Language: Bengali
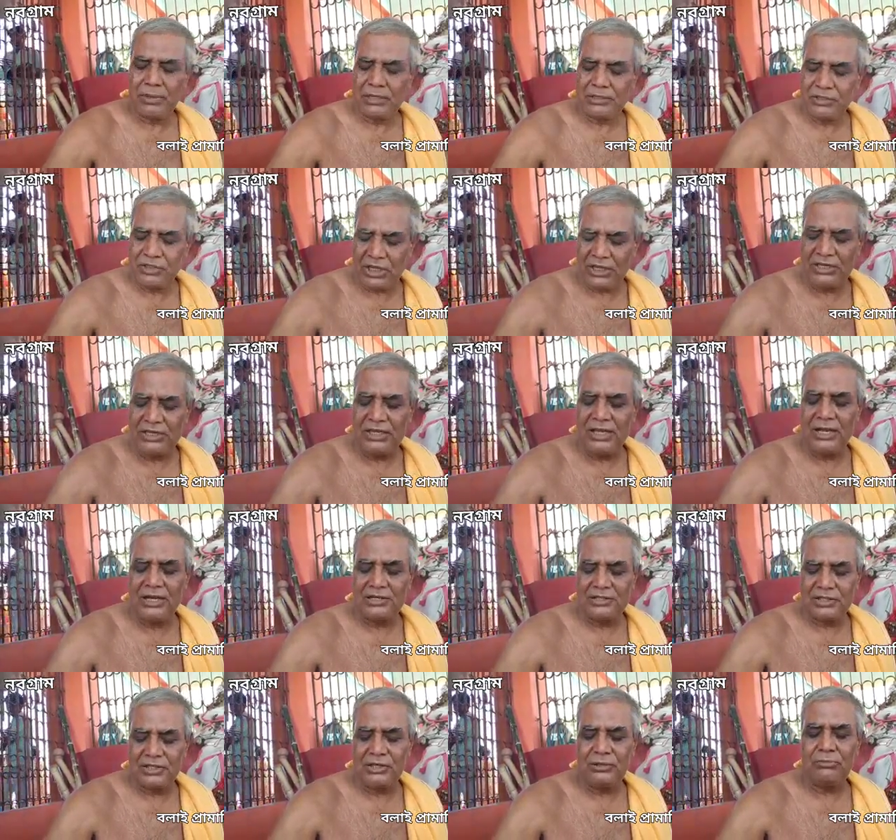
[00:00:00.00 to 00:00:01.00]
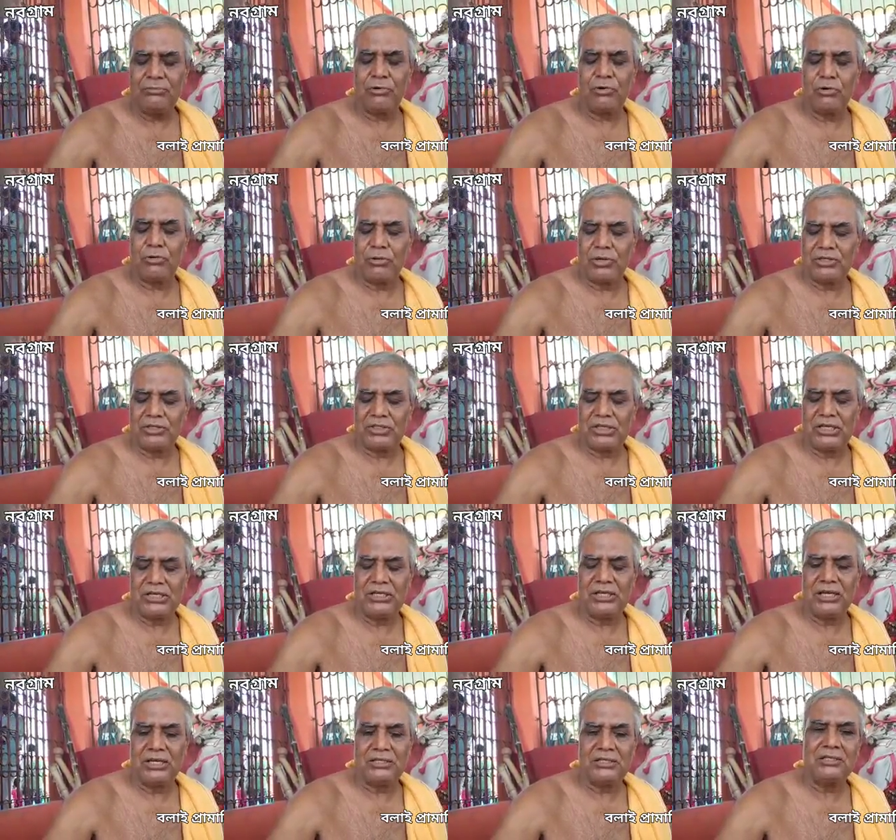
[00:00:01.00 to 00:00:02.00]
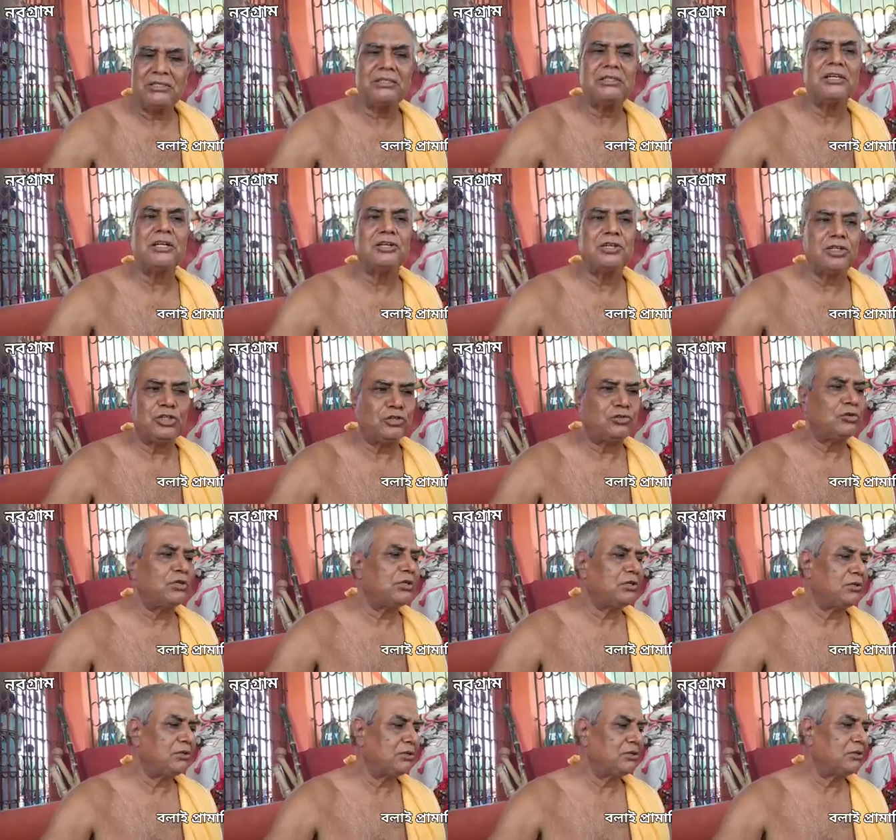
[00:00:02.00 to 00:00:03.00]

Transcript: বাঞ্ছা নিয়ে আসে মনোবাঞ্ছা নিয়ে আসে সেটা নিশ্চয়ই